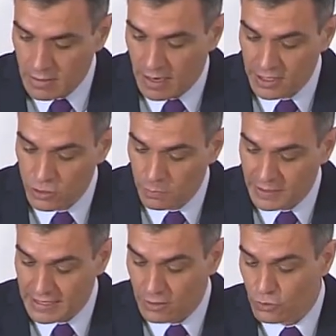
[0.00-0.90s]
habiendo
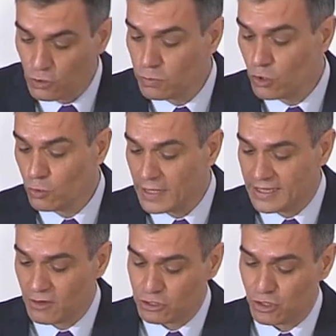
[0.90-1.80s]
pasado de un volumen
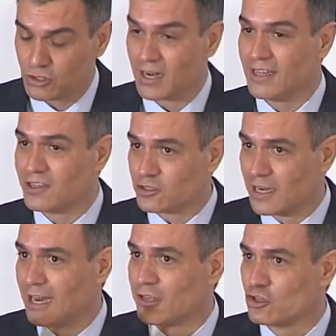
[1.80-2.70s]
de nuestros créditos en
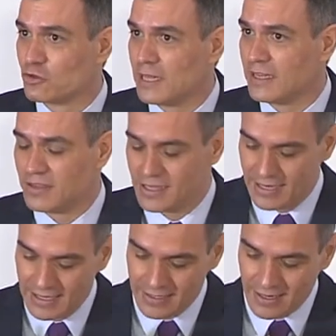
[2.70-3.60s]
el año
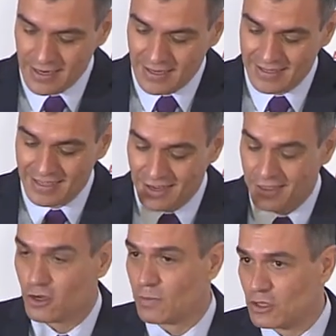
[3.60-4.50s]
2016 de
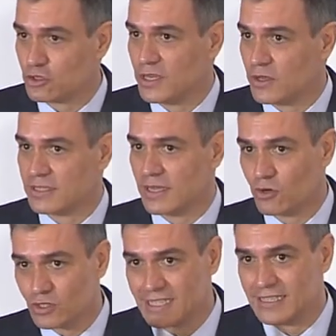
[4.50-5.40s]
13,2 millones de
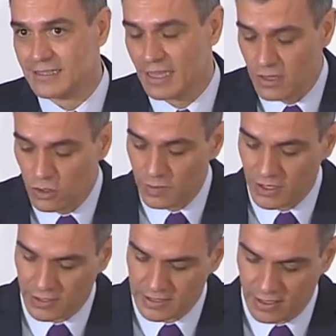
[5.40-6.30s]
euros a 65
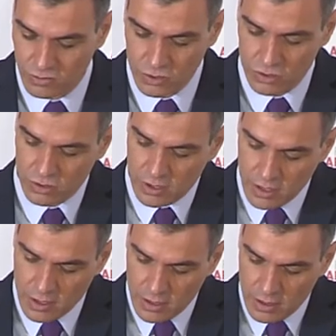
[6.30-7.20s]
millones de euros
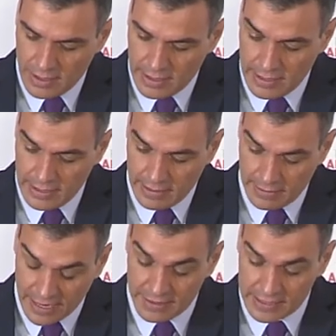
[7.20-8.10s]
y
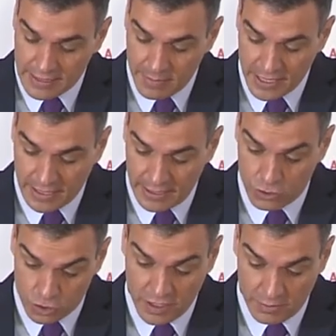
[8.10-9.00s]
gracias también en el año
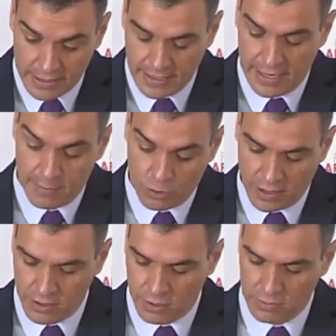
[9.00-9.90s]
2020 a la
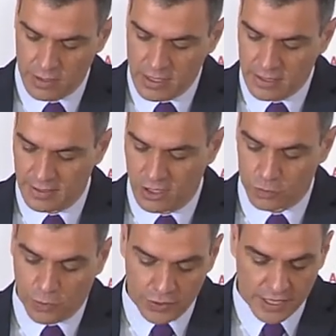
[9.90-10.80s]
aprobación de los
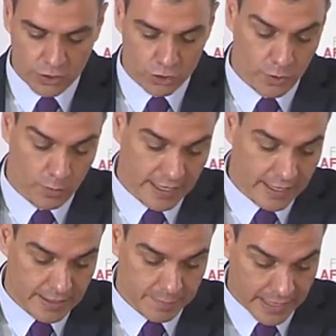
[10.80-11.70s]
proyectos
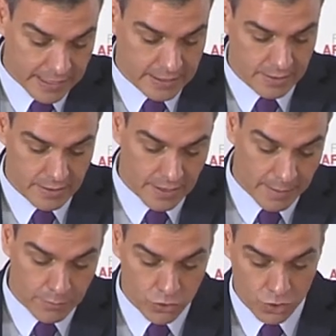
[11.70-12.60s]
Promejet y París,
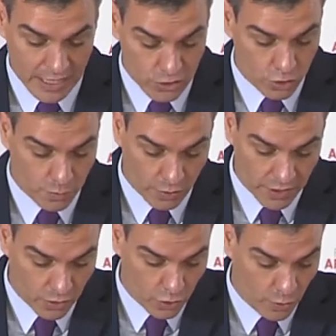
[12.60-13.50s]
ambos casos, por
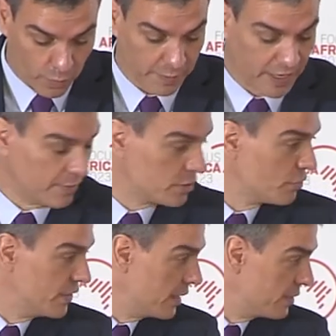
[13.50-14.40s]
cierto, por primera vez
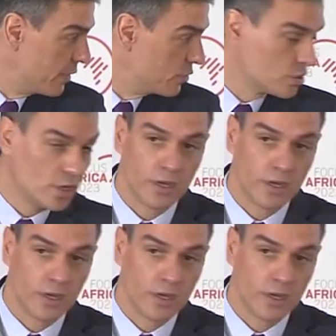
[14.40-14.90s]
cofinanciados